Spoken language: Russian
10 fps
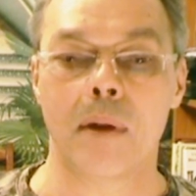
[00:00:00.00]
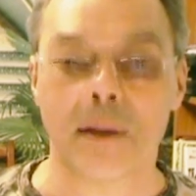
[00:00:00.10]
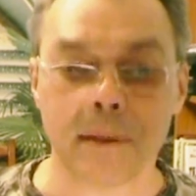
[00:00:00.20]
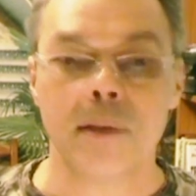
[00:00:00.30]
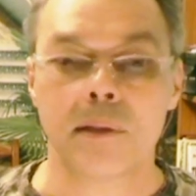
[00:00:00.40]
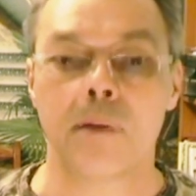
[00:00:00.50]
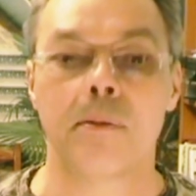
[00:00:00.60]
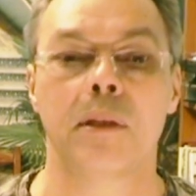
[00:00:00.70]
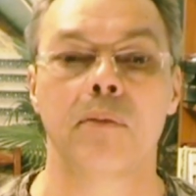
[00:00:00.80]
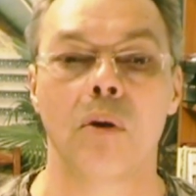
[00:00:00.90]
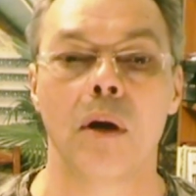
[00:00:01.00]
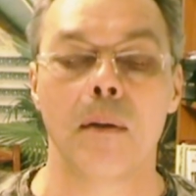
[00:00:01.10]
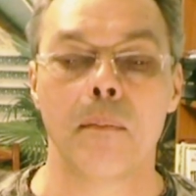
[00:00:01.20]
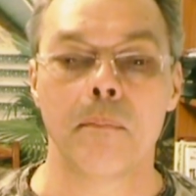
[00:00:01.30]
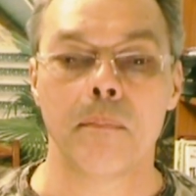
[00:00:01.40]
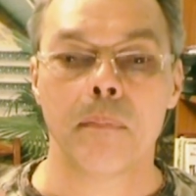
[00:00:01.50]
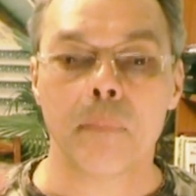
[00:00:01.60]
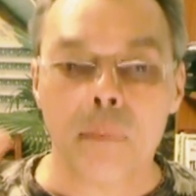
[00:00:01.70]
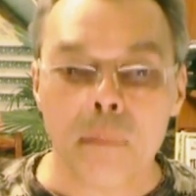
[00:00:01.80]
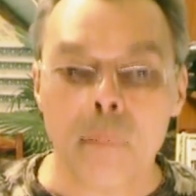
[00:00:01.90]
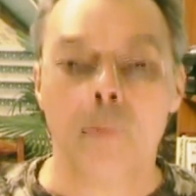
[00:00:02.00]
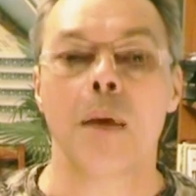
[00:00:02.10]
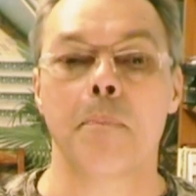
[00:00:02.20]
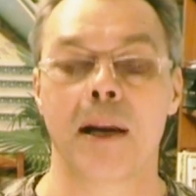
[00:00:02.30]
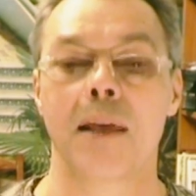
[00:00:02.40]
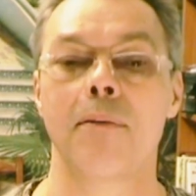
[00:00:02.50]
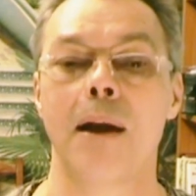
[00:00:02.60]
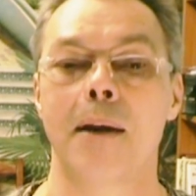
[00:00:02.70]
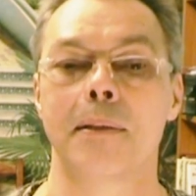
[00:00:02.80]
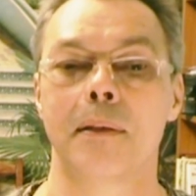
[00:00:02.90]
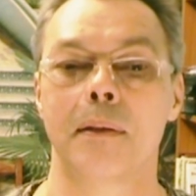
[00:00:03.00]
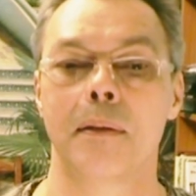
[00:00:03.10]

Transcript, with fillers: отыскивать Его и проявлять